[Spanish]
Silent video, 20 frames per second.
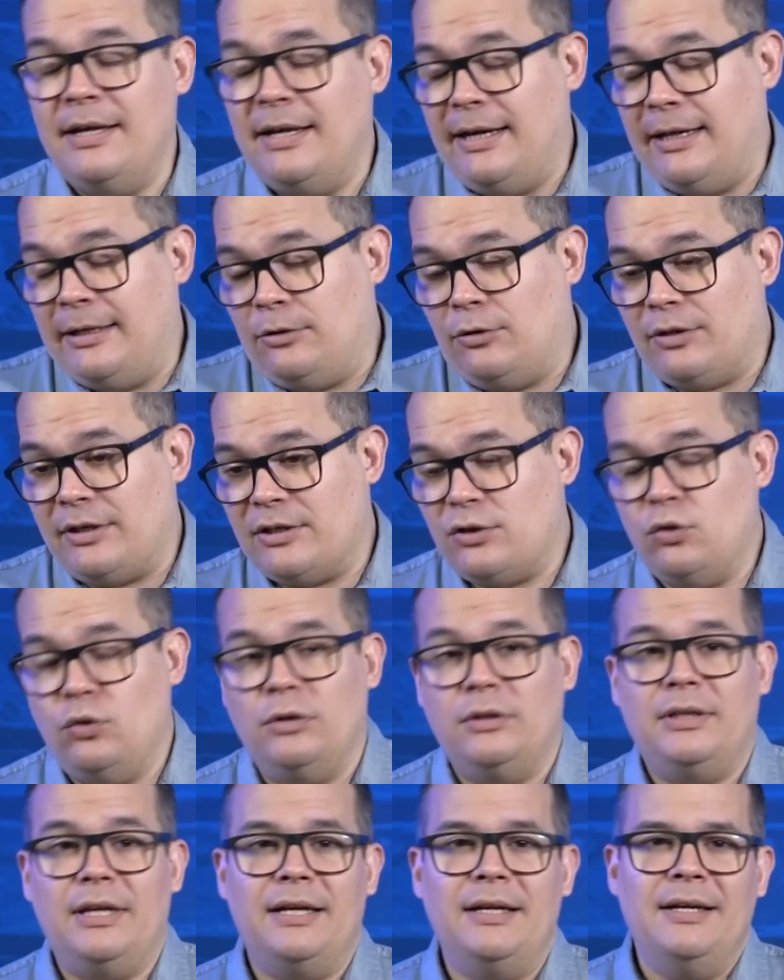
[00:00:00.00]
esto
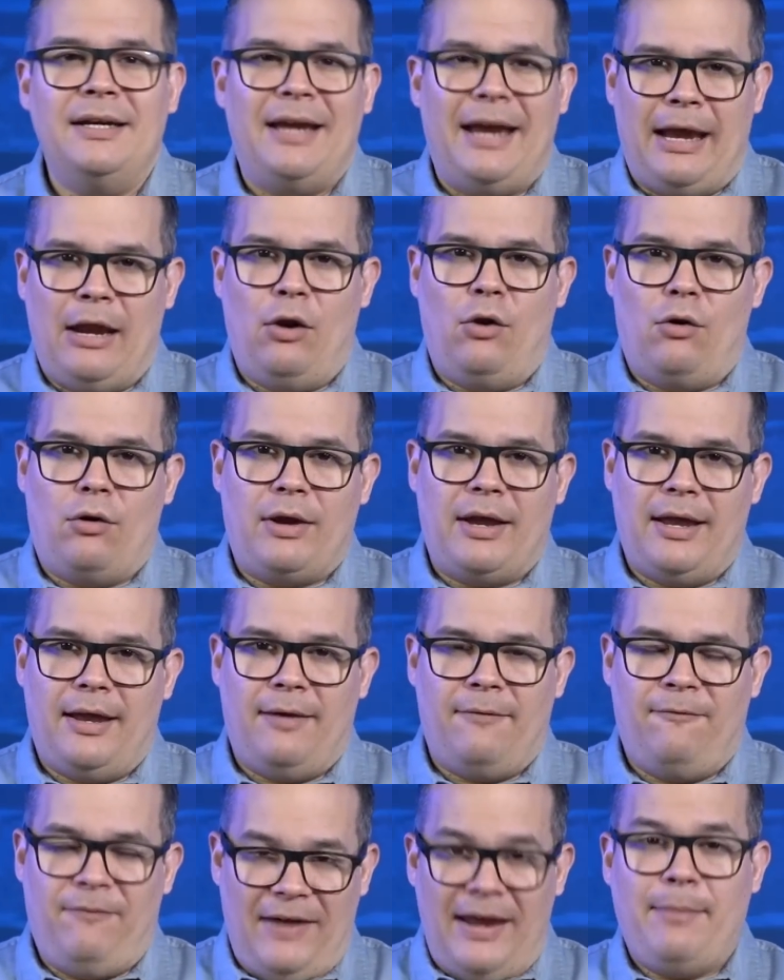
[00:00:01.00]
resulta en lo
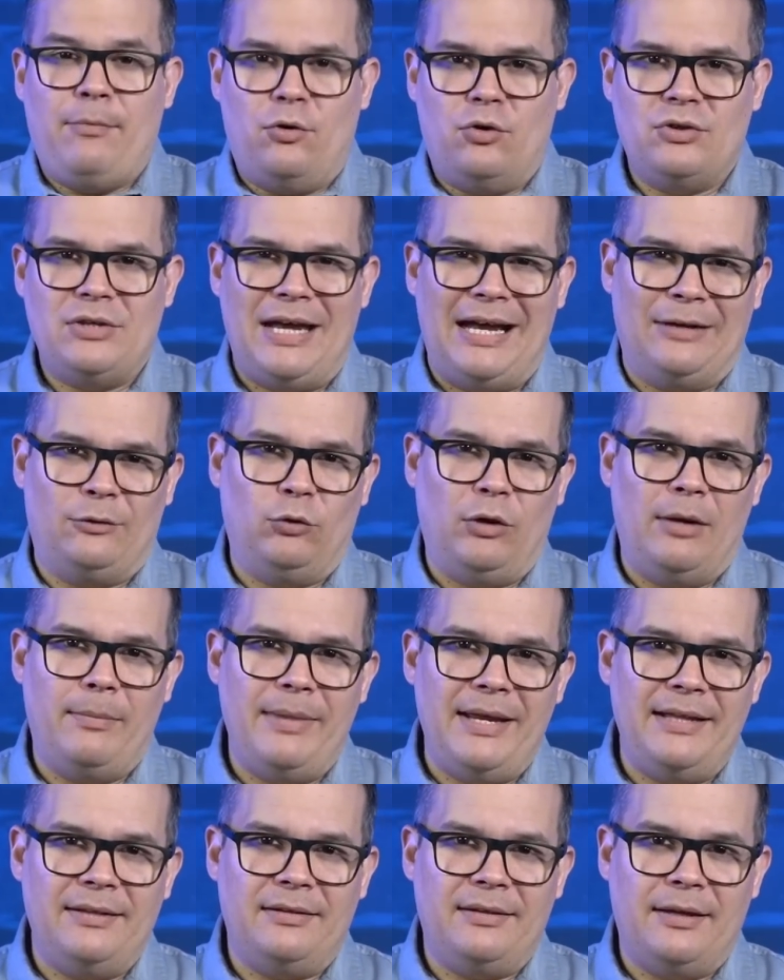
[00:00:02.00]
que vemos
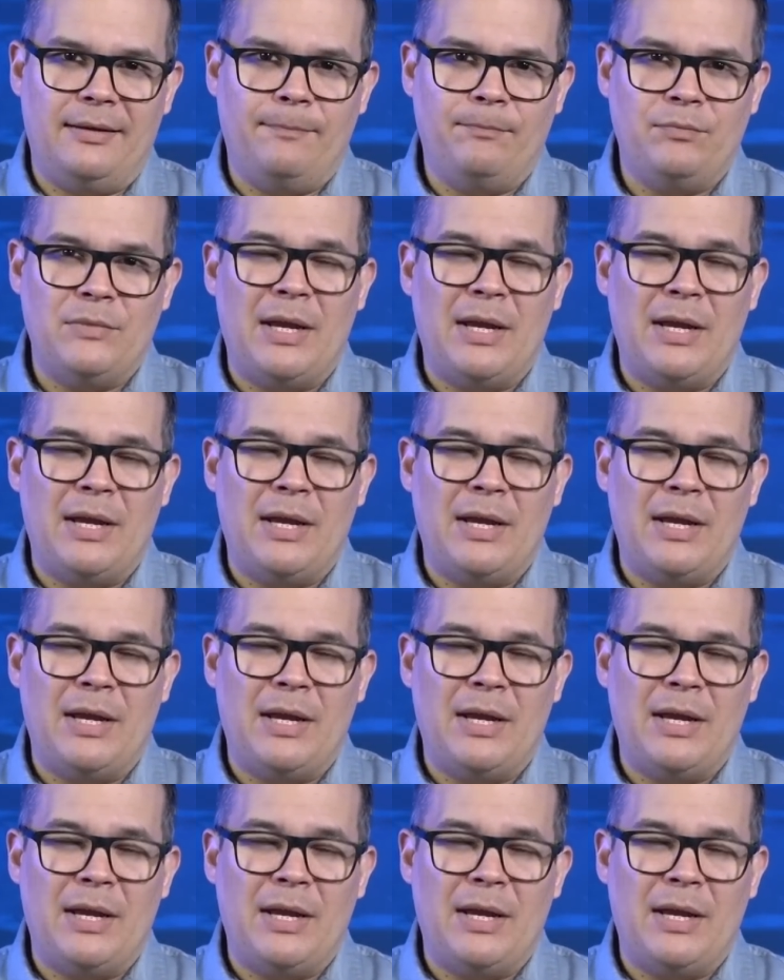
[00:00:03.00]
actualmente,